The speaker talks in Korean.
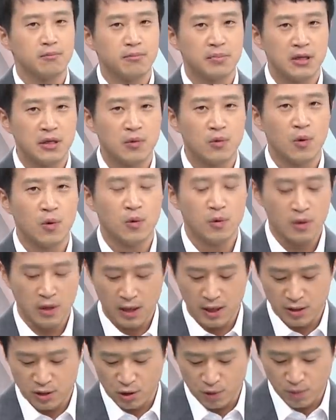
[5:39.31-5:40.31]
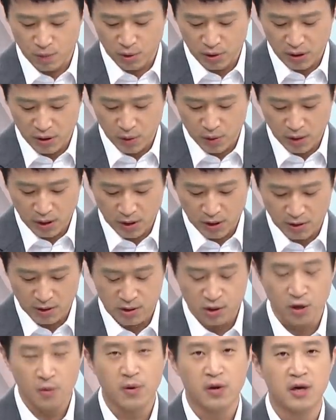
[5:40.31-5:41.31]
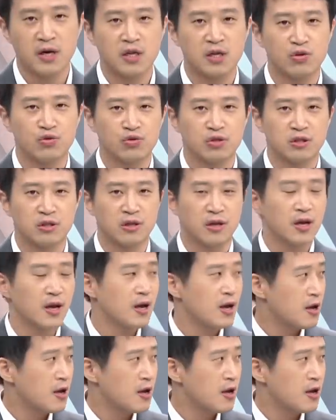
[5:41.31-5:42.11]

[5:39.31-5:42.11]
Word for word: 미공개 정보 이용 행위를 처벌하는 이유는